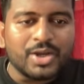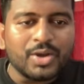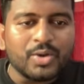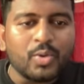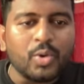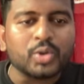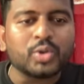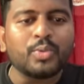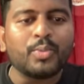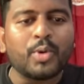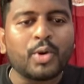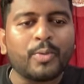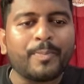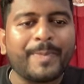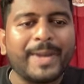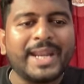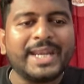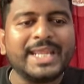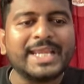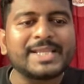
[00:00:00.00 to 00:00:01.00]
কত বড়
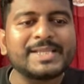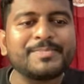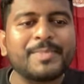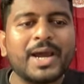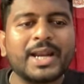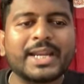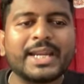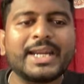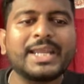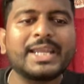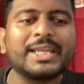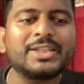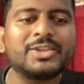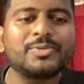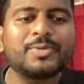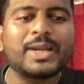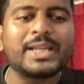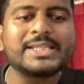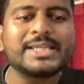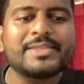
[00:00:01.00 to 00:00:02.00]
প্যানিক মার্কেটে কিন্তু
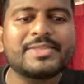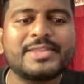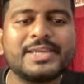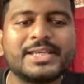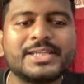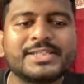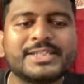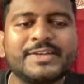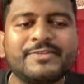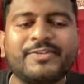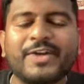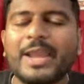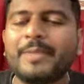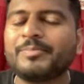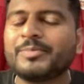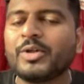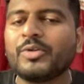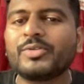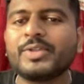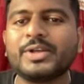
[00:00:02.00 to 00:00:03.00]
বলা যায় সিক্সটি ফাইভ
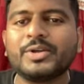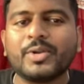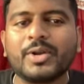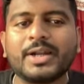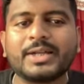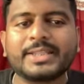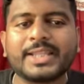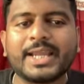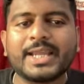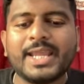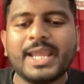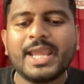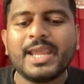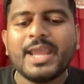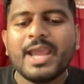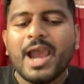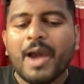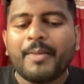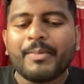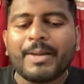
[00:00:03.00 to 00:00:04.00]
থাউজেন্ড ডলার থেকে
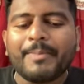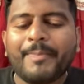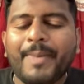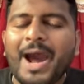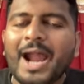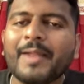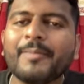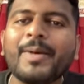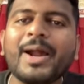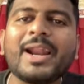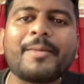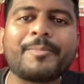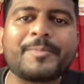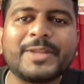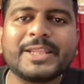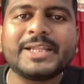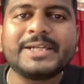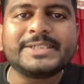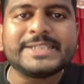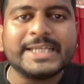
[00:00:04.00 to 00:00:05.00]
আমরা বারবার
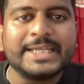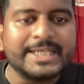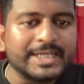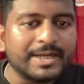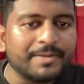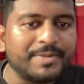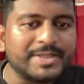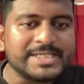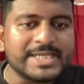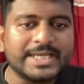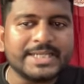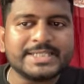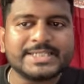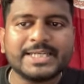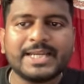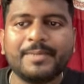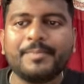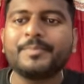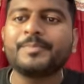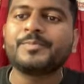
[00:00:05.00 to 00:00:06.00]
আপনাদের টেলিগ্রামে
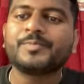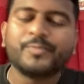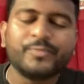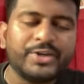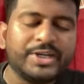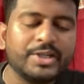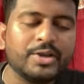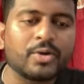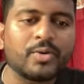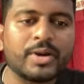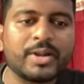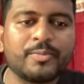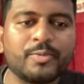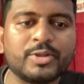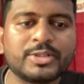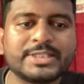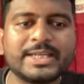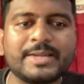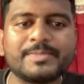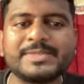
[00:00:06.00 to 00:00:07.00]
জানিয়েছিলাম ভিডিও করে
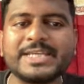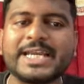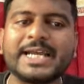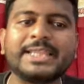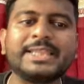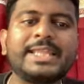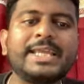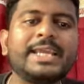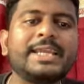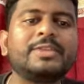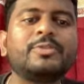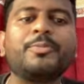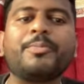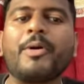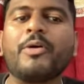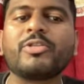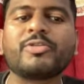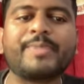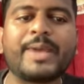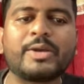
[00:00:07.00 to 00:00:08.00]
বলছিলাম যে এখান থেকে কিন্তু
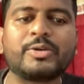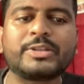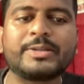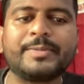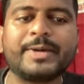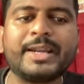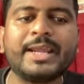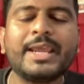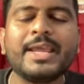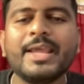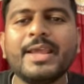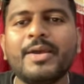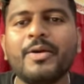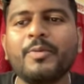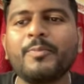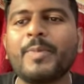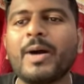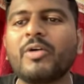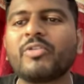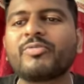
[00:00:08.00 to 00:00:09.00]
বাউন্স ব্যাক হতে পারে এবং
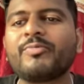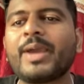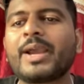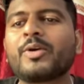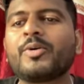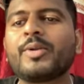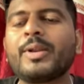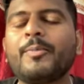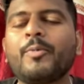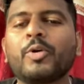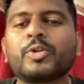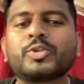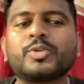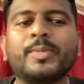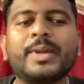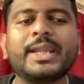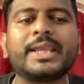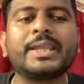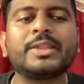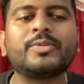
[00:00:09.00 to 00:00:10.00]
বাউন্স ব্যাক করে
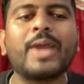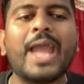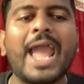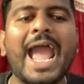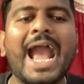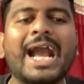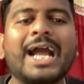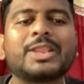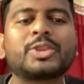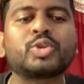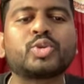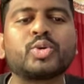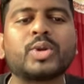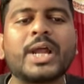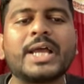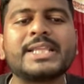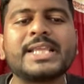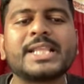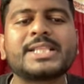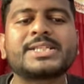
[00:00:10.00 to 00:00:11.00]
বর্তমানে কিন্তু একাত্তর
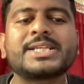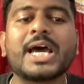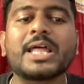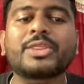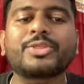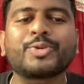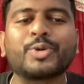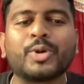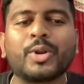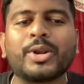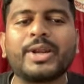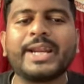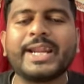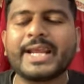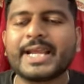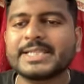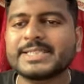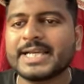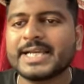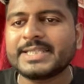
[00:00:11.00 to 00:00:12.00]
হাজার চারশো ডলারের
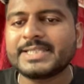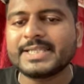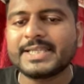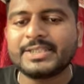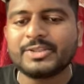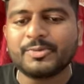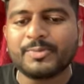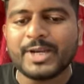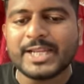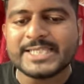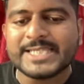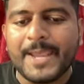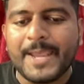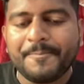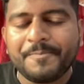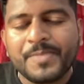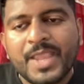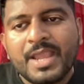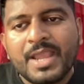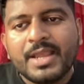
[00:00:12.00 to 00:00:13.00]
কাছাকাছি কিন্তু বলা যায়
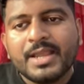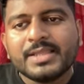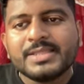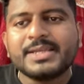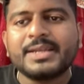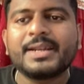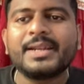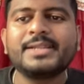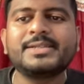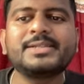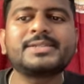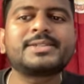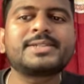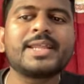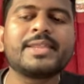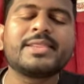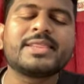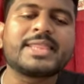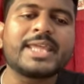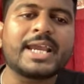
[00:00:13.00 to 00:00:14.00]
যে
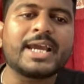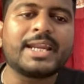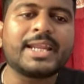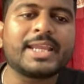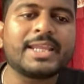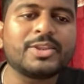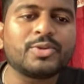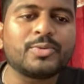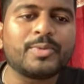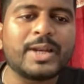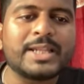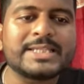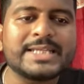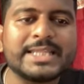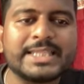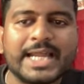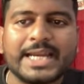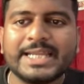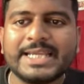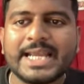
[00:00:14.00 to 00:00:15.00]
রেজিস্ট্যান্স সেখানে কিন্তু বলা যায়
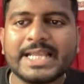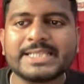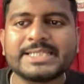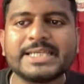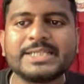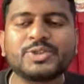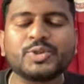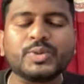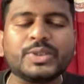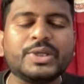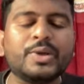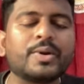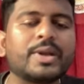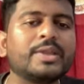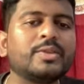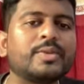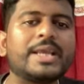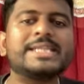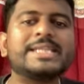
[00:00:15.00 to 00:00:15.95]
দাঁড়িয়ে আছে যদিও কিন্তু এই